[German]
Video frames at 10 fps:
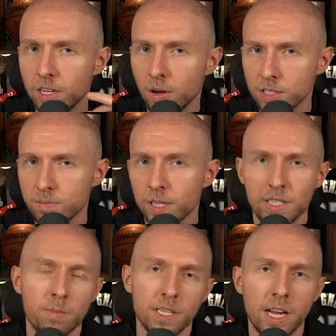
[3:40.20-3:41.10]
closed man
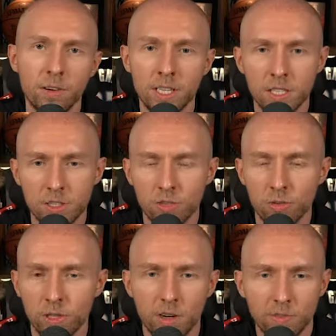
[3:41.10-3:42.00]
damit Larry Nance
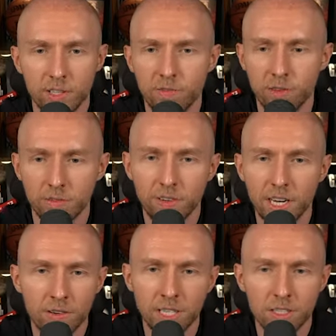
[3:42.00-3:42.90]
Jr. auf der 5, weil
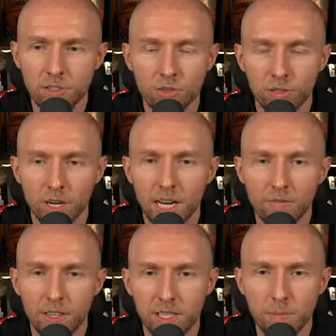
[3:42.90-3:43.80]
Larry Nance Jr.
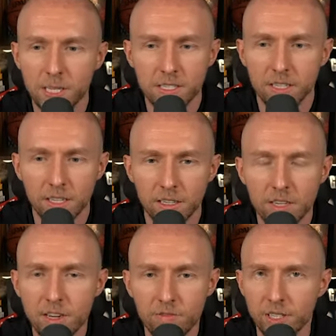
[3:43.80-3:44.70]
einfach der bessere
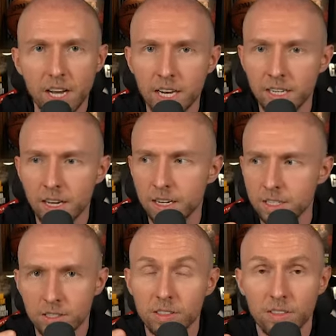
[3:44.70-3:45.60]
Verteidiger
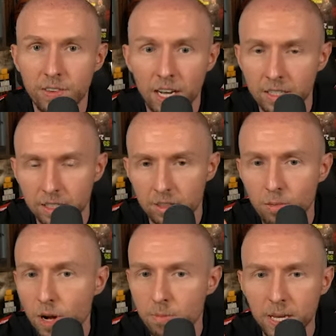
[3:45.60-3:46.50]
ist und der vor allen Dingen dann
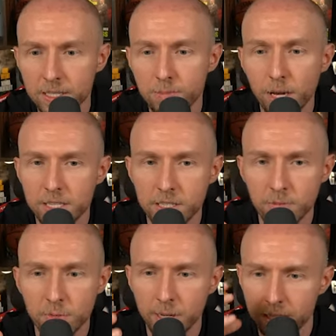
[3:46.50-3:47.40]
nochmal mehr Spacing
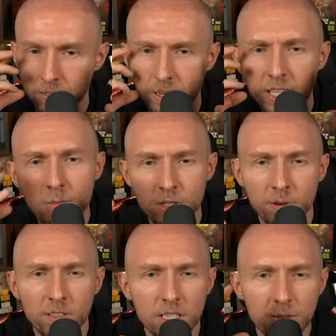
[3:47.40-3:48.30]
mitbringt. Deswegen hier muss
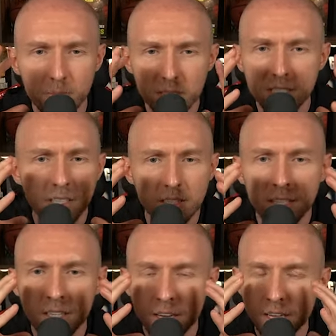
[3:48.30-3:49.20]
man wieder so ein bisschen
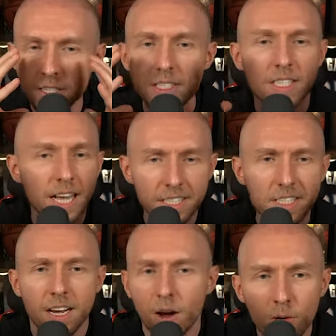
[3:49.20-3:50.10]
die
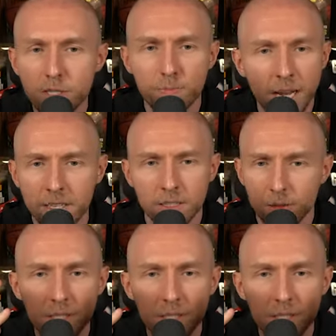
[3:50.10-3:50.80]
Stats ausblenden und